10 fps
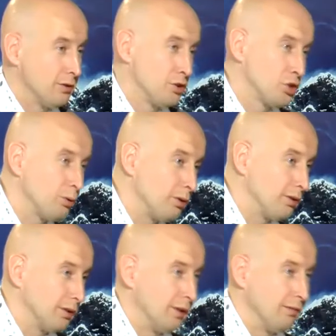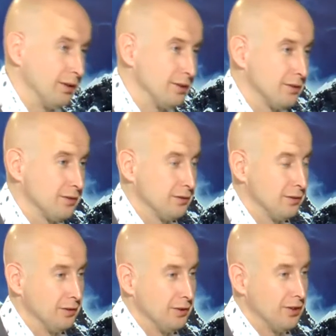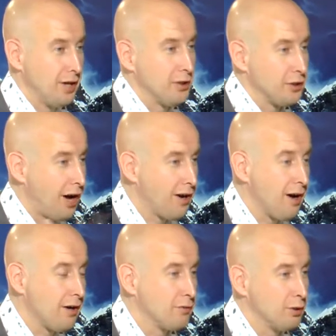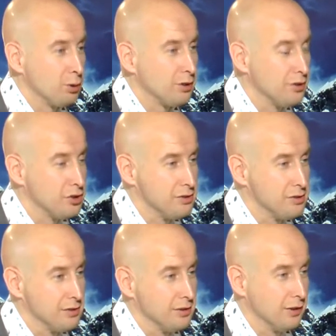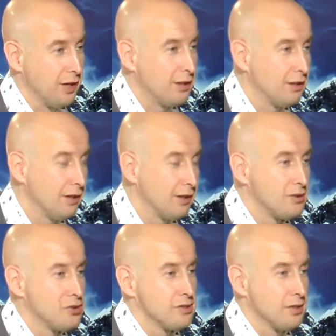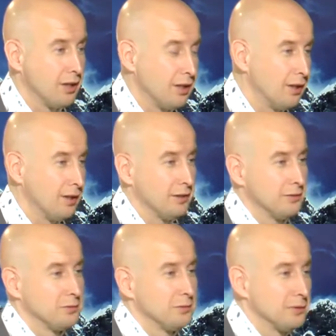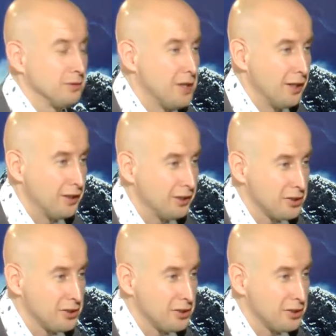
что это для вас? Э, как, как вы ее слышите? Какие границы, какие, э, где она